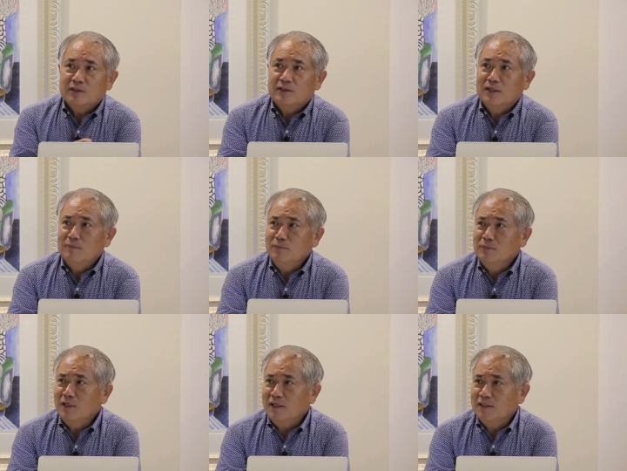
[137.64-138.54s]

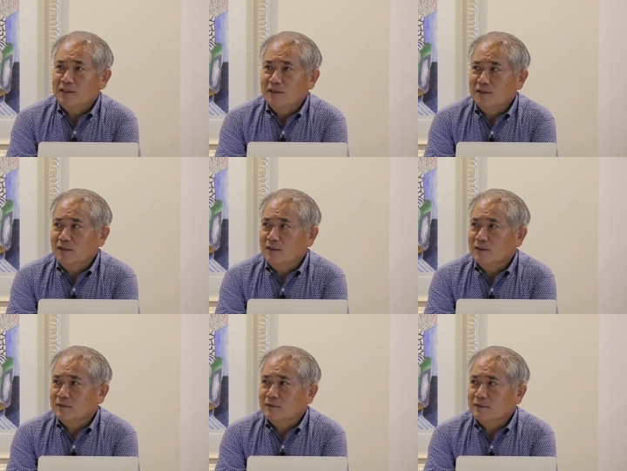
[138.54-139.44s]
지난달에
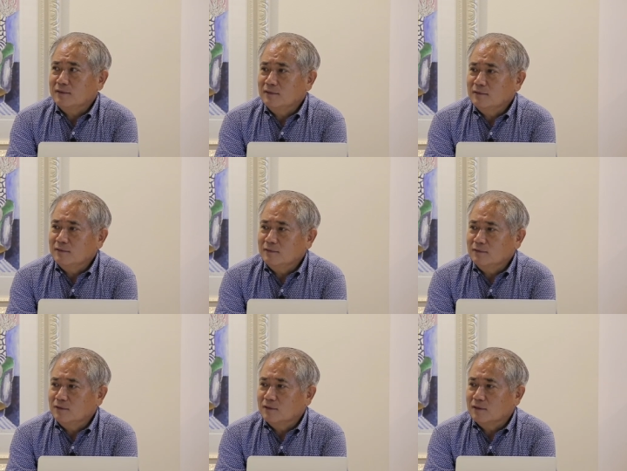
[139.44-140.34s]
제가
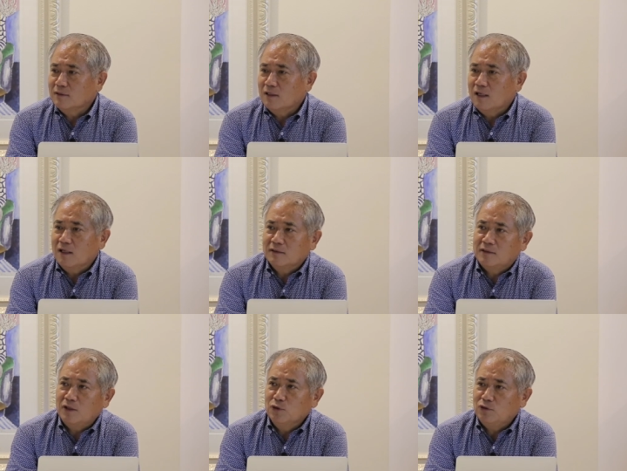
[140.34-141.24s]
그
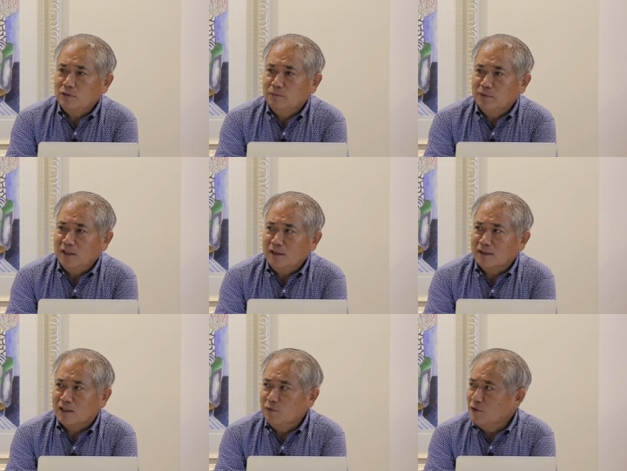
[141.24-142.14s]
제
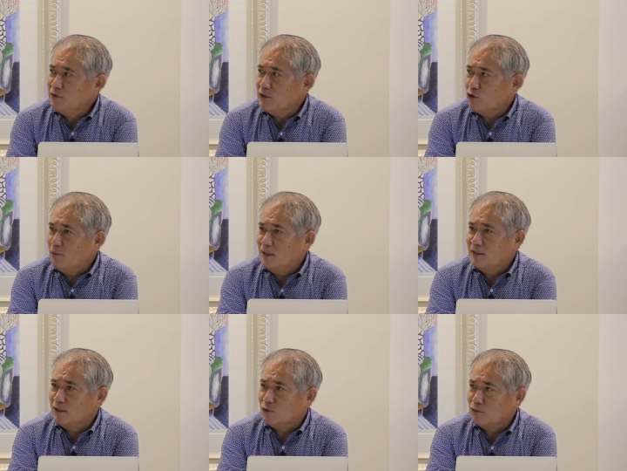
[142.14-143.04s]
유튜브인 김영수의
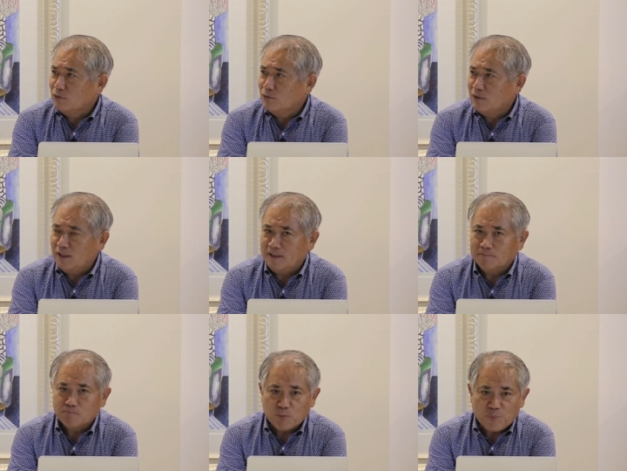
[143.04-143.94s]
쪼말자 중국이
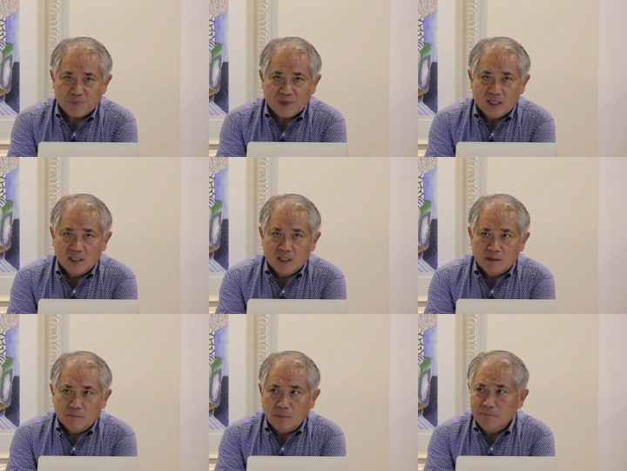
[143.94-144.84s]

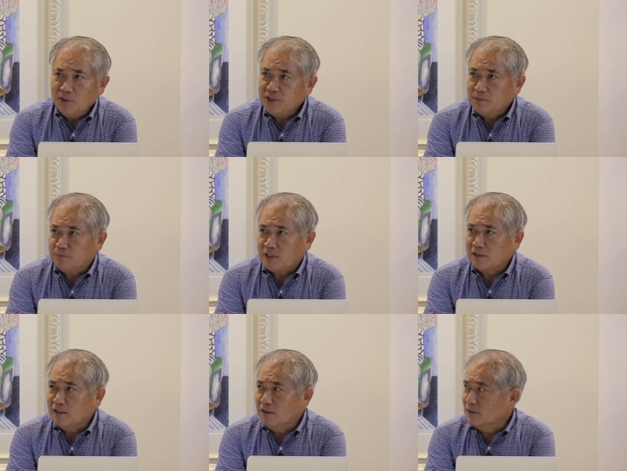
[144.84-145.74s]
멤버십
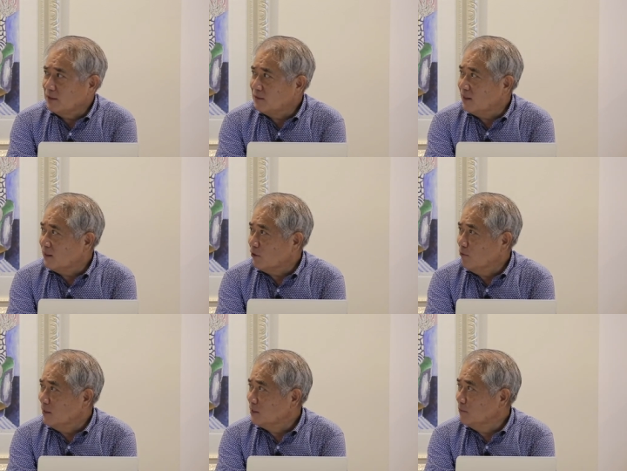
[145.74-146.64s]
자격을 얻었다라고
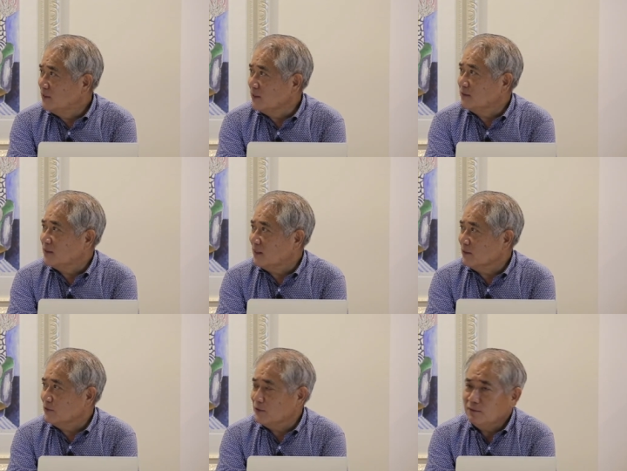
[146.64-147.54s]
말씀을
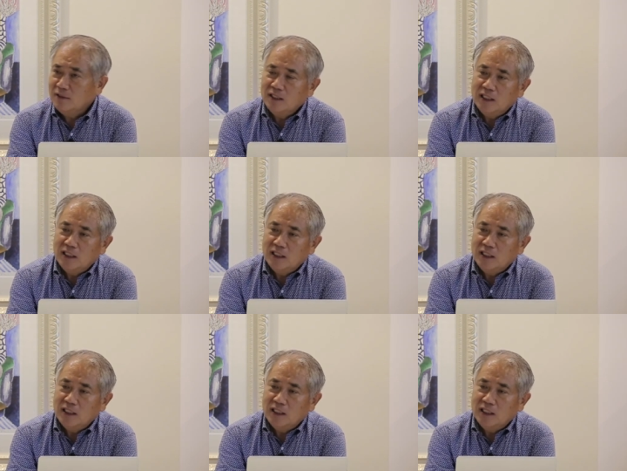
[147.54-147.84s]
드렸잖아요. 그죠?